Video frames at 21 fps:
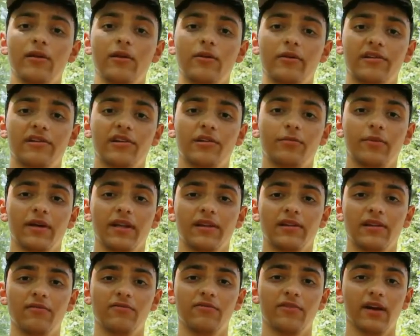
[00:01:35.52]
di questa specie
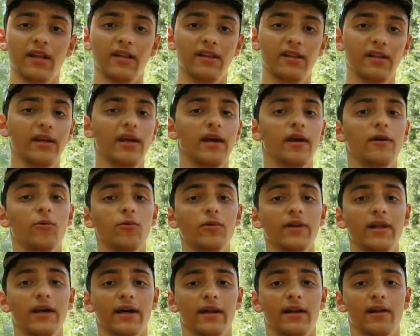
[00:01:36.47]
infatti è
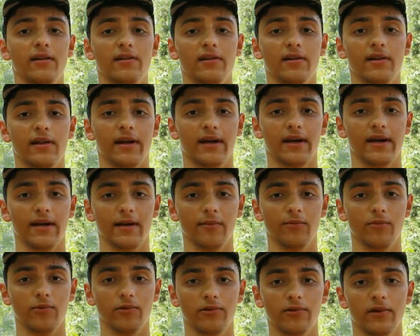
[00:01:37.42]
unica nel genere
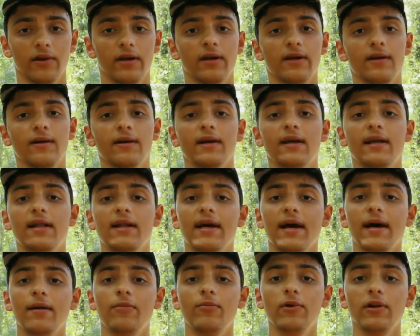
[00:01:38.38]
Carabus. Il
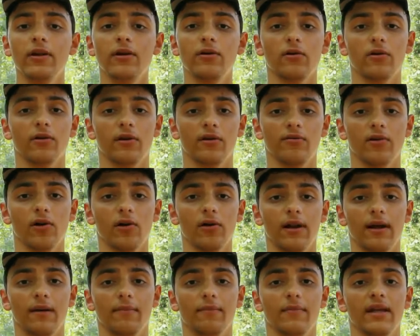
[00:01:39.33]
capo è di colore
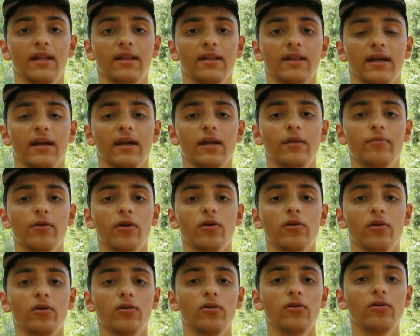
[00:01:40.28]
viola, mentre il
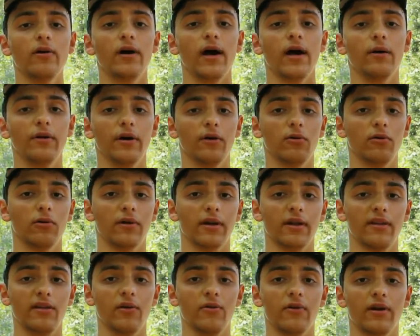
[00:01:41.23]
pronotto ha una
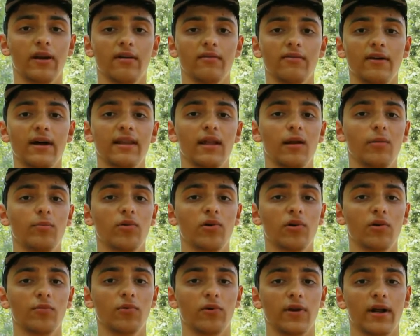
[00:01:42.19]
colorazione che va dal
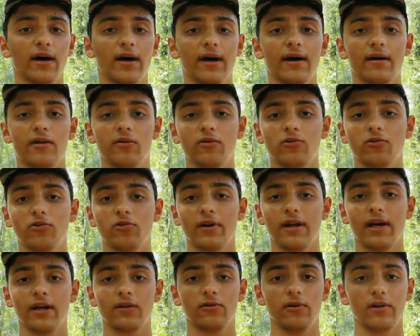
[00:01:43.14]
porpora al rosso
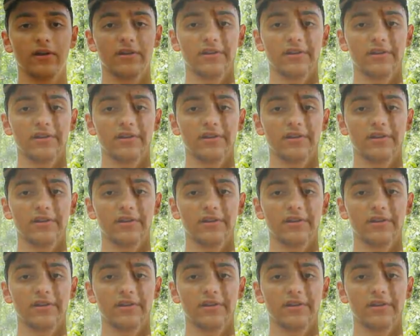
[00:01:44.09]
dorato al